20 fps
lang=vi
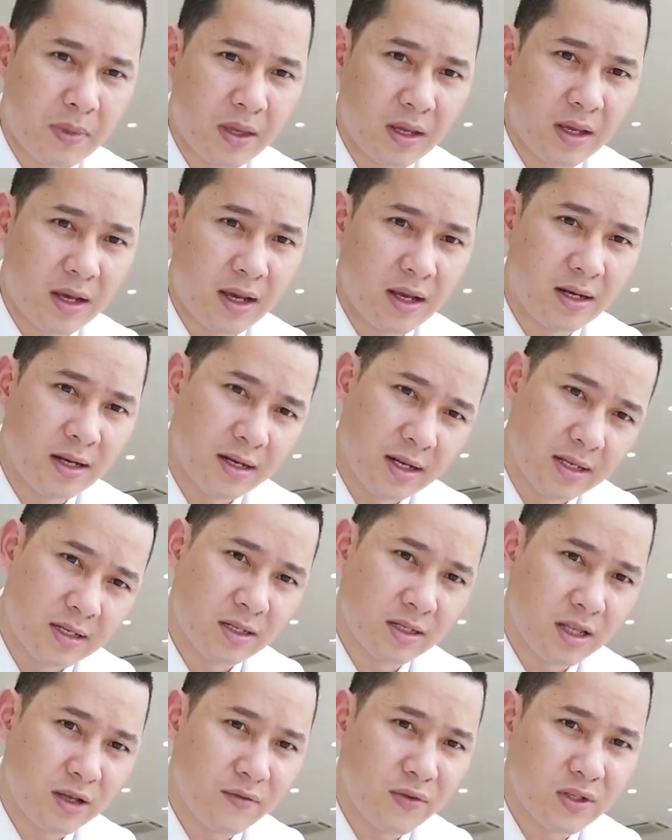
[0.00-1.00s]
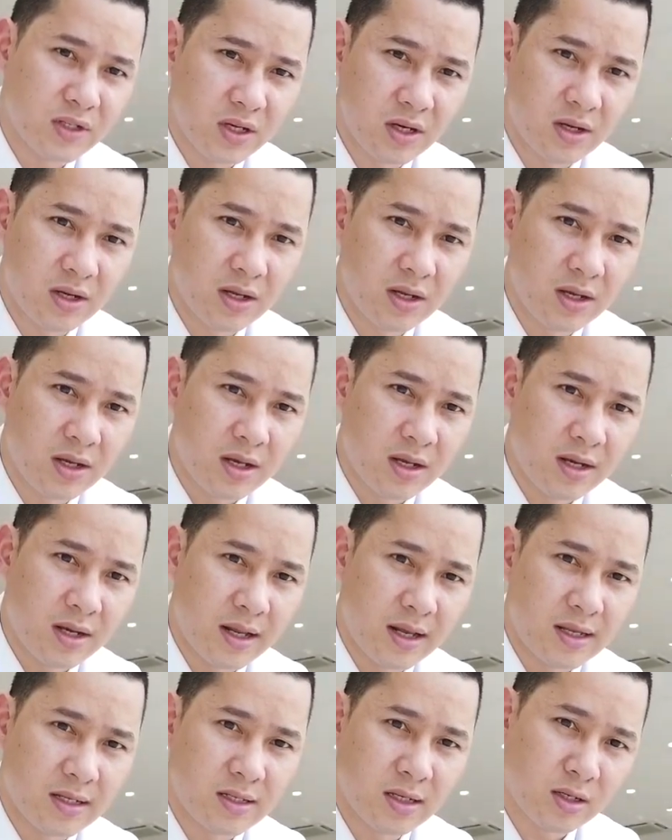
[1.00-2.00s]
thì hãy liên hệ trực tiếp với Sơn
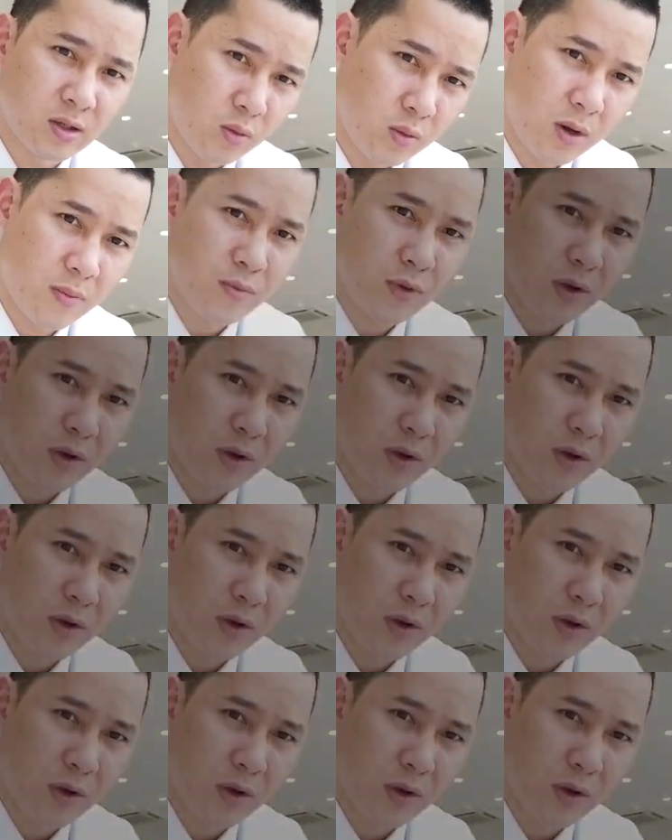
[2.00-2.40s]
để Sơn cung cấp